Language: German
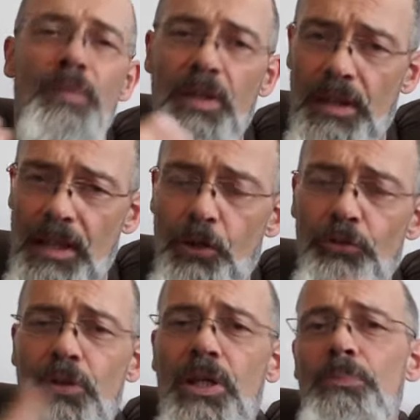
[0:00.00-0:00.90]

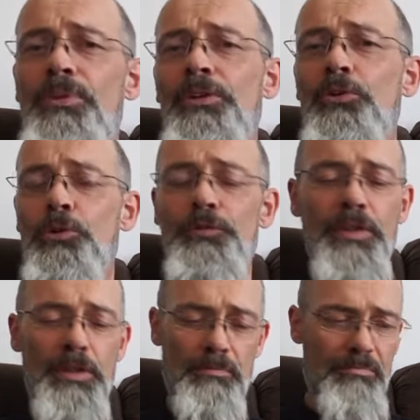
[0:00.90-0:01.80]
Genauso gab es
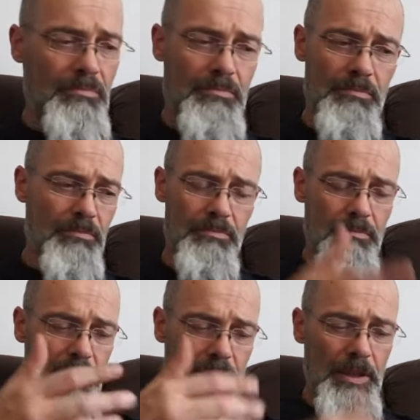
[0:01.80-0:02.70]
Anrufe,
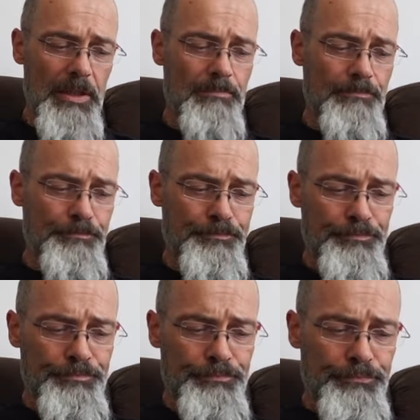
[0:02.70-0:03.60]
ähm,
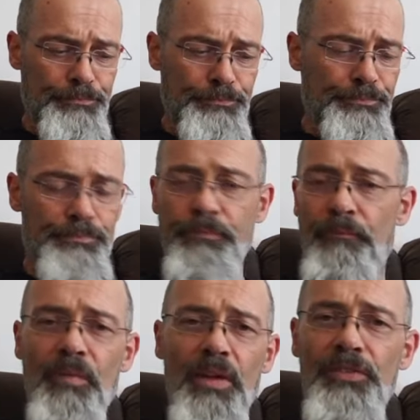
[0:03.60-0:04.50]

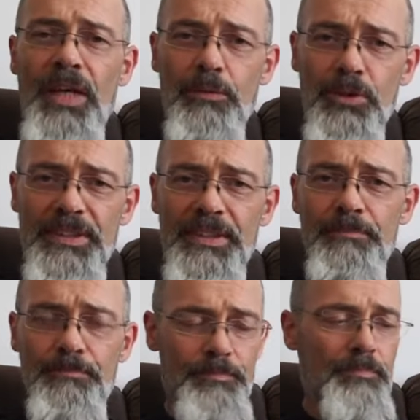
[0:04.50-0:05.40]
Servus,
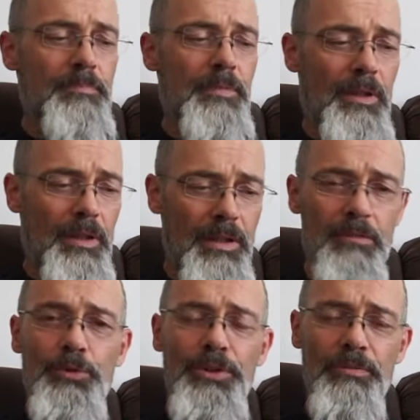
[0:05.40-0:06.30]
ja, ah,
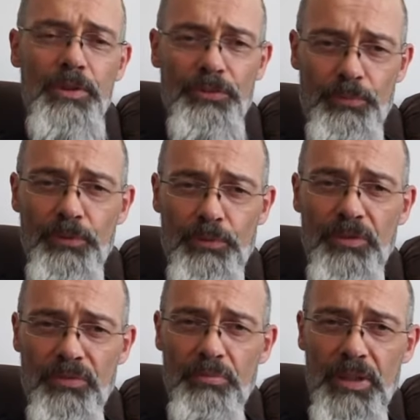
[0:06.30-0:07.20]
und was, was,
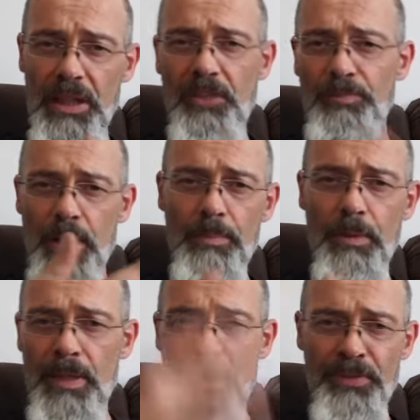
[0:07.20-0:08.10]
was, wie geht's, bla bla
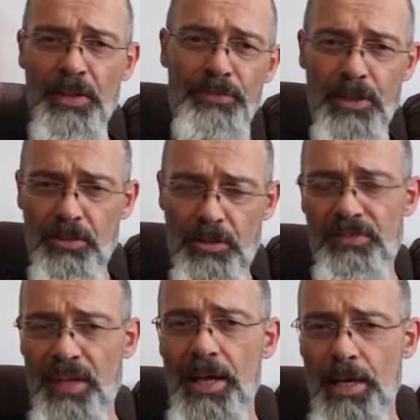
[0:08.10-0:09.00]
bla, das ganze
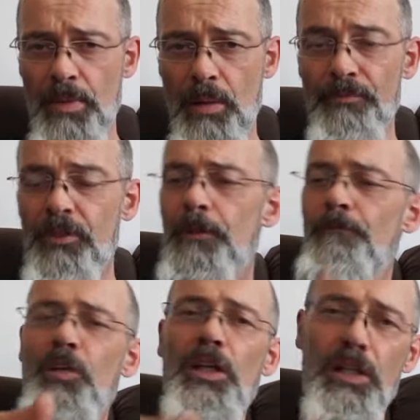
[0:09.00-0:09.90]
Geseide am Anfang
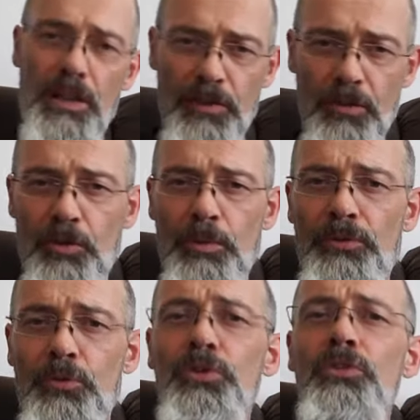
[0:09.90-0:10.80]
und dann geht's halt sowas
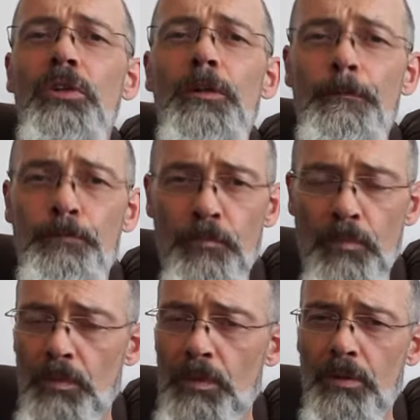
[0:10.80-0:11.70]
und, ähm,
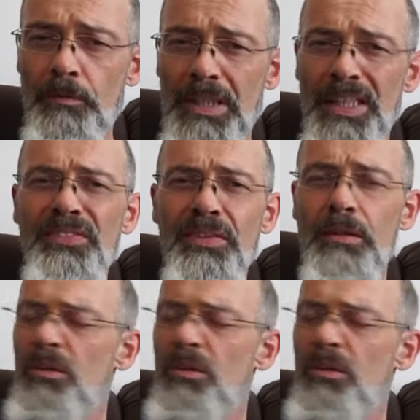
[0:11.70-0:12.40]
wie geht's dann?